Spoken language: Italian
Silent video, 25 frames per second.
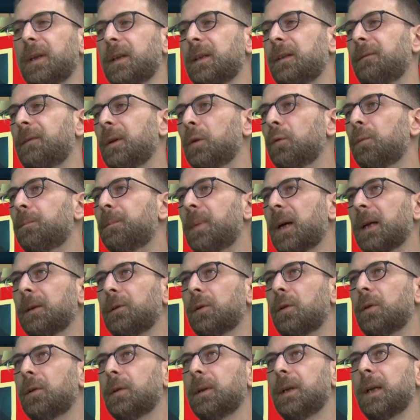si è
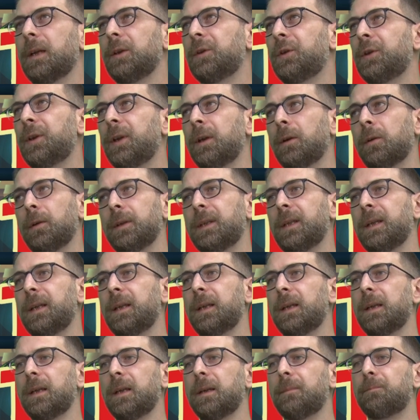sviluppato nel giro
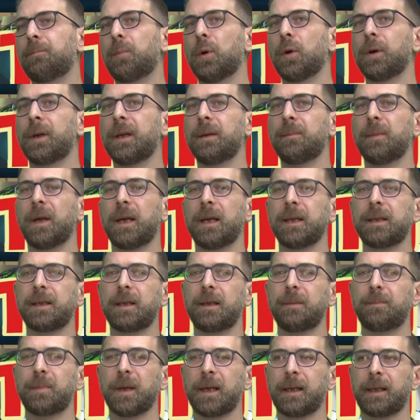di pochi
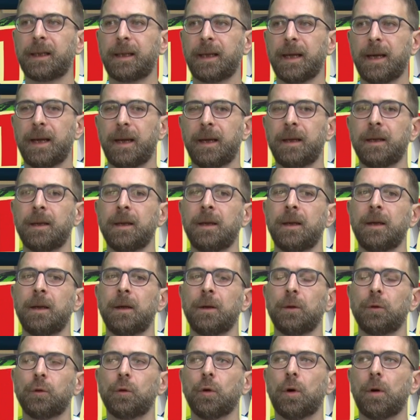mesi, perché
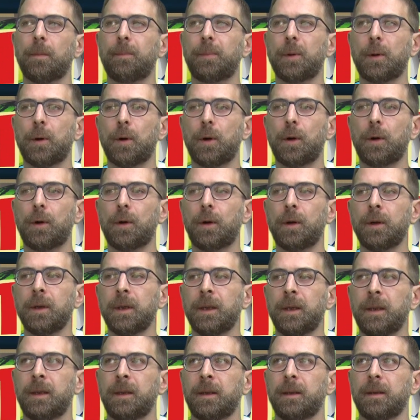dopo
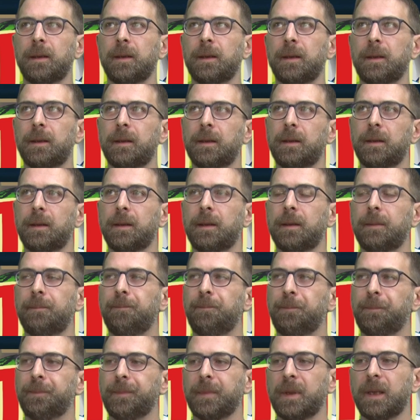
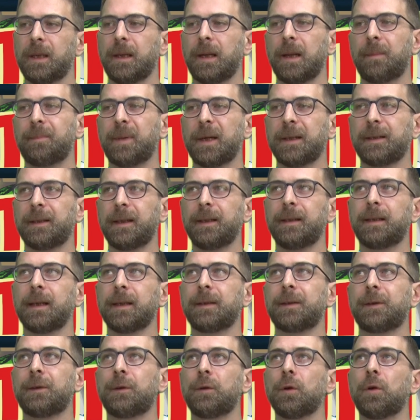Ehm, la
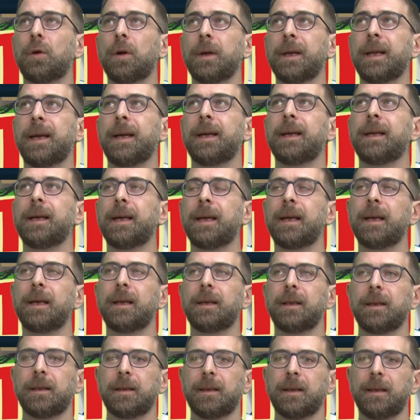presentazione
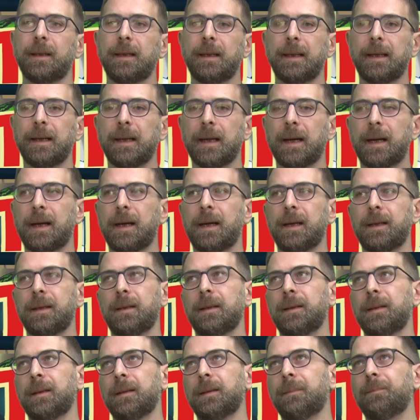e, eh, la,
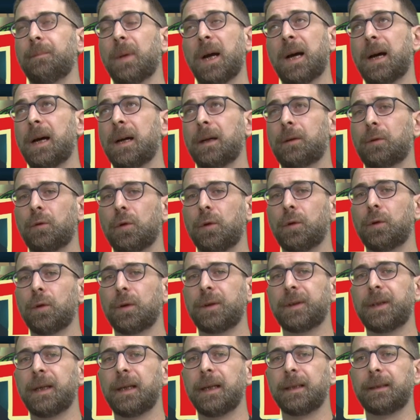ehm, a
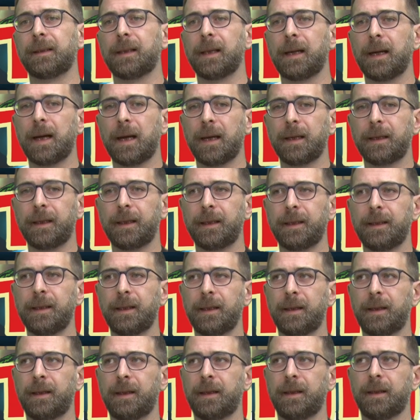concorsi letterari
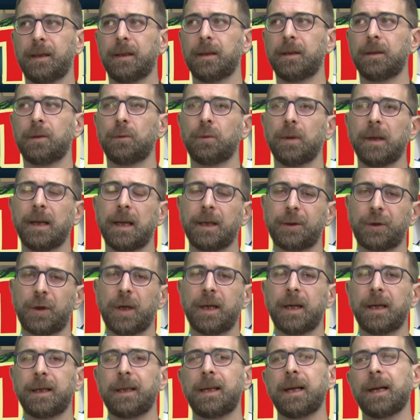di eh, La
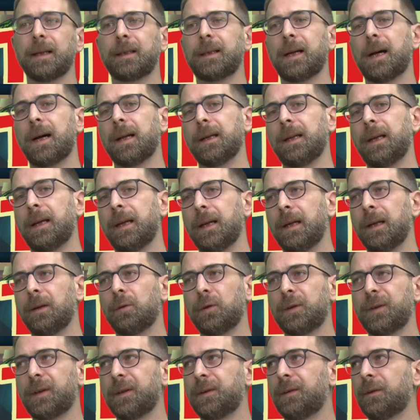cena di Natale e
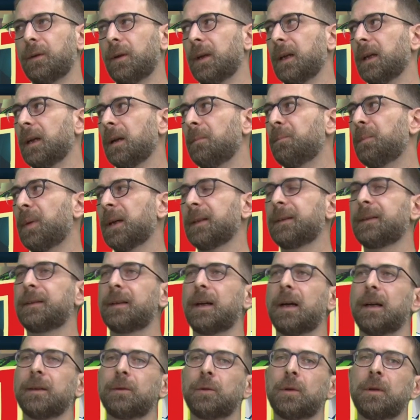l'ossessione del
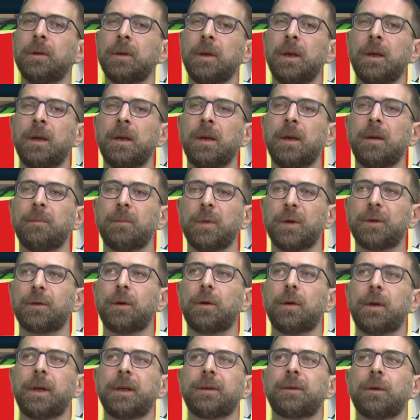passato, mi
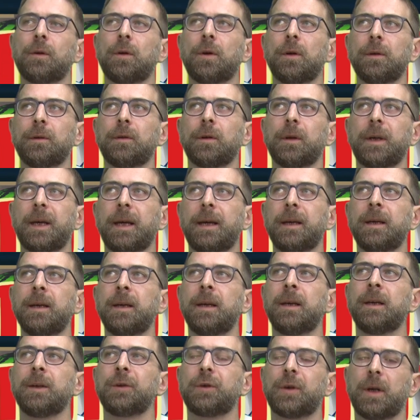sono reso conto che
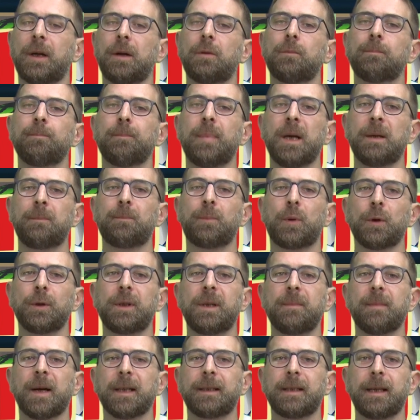c'era un bel po'
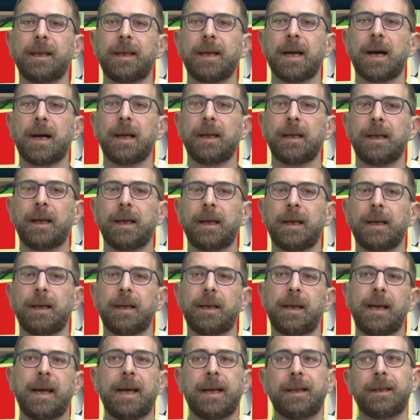di
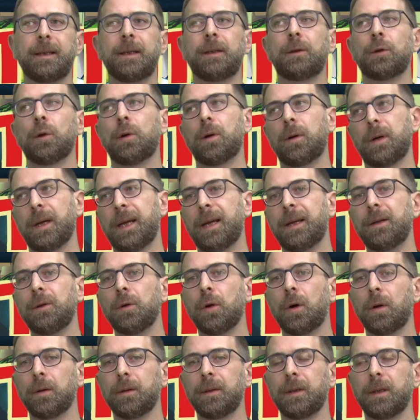materiale edito e
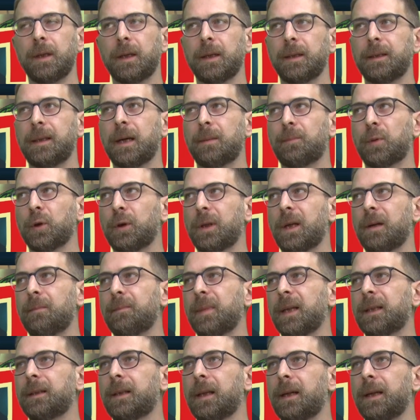non da poter
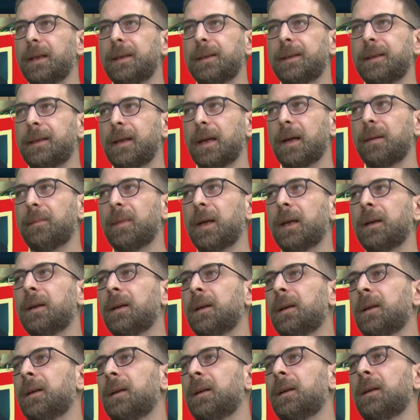mettere insieme.
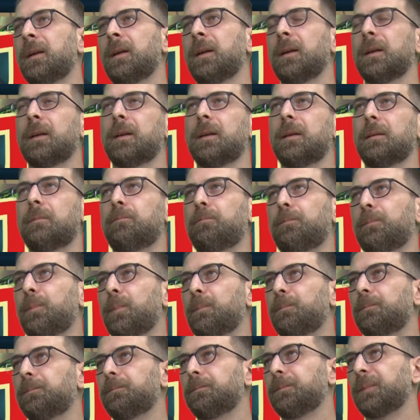Eh,
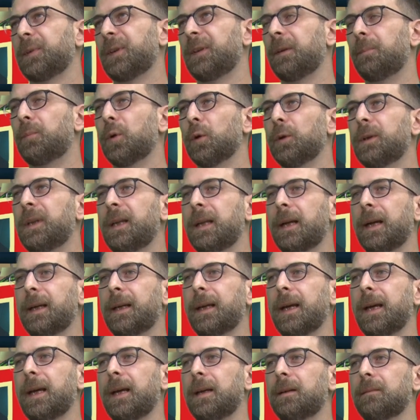si può dire
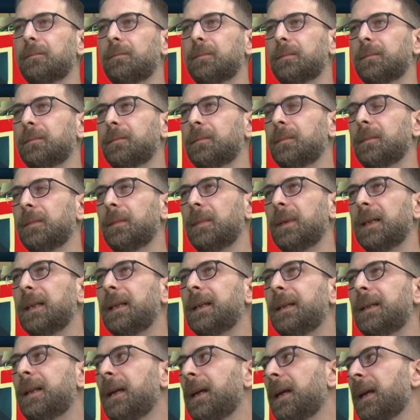che
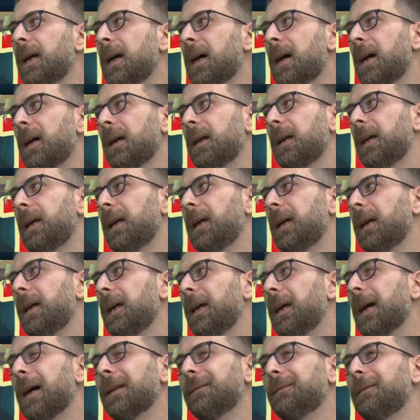l'idea
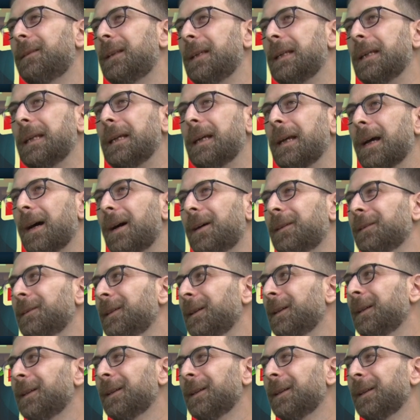è antica,